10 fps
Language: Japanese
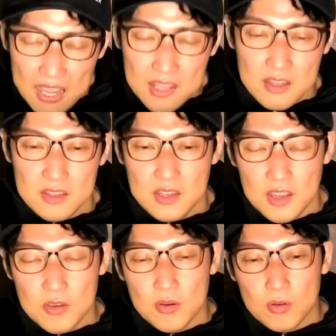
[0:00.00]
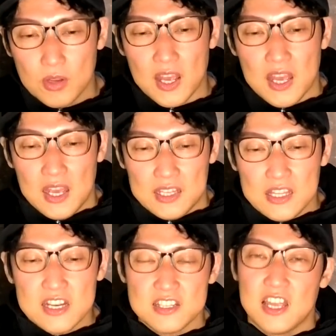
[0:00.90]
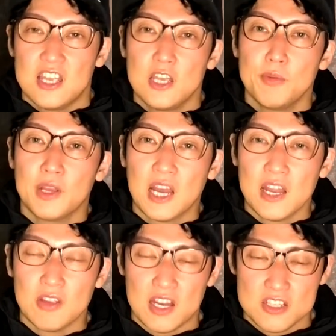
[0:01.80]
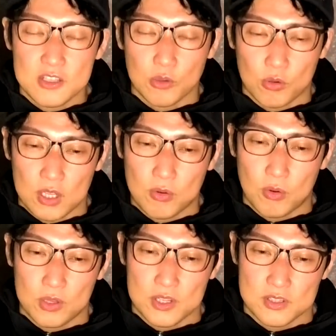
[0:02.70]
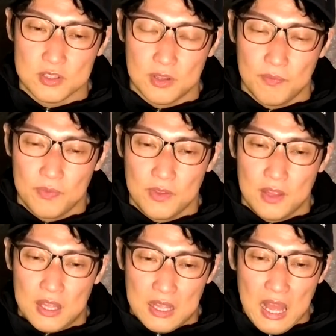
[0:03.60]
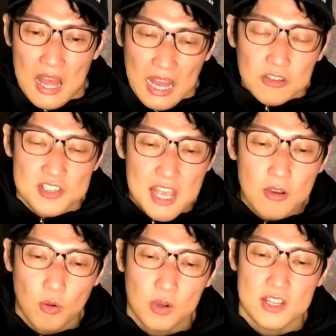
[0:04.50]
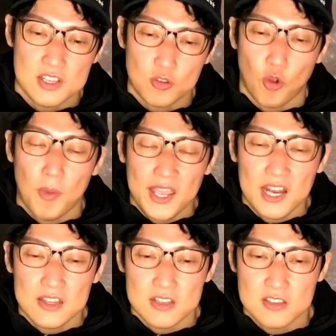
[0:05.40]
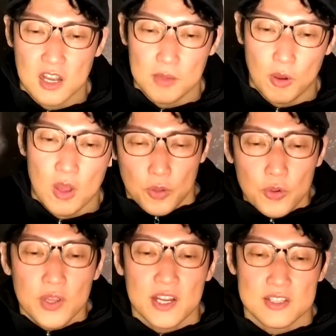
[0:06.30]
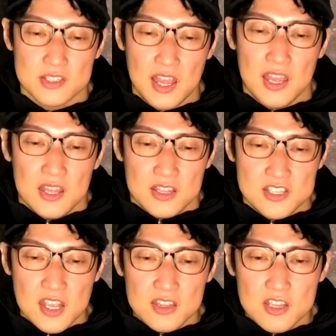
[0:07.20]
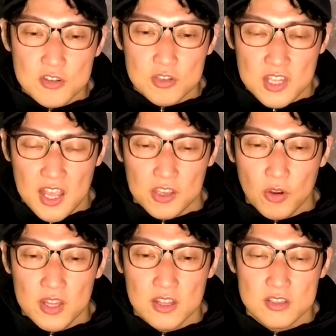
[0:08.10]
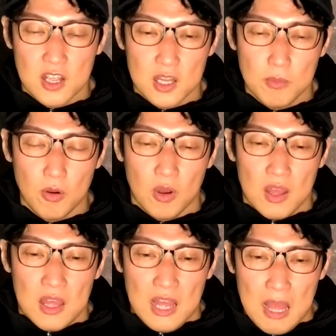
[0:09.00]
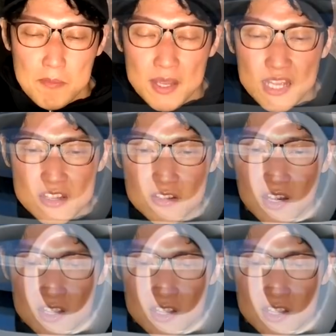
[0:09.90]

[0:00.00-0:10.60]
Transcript: い。っていうことで、だいたいですね、EV 関連の話っいうのはこんなところです。あ、あとは最後にこれですね、ちょっとおまけなんですけれども、トヨタがですね、2022年、去年ですけれども、販売台数が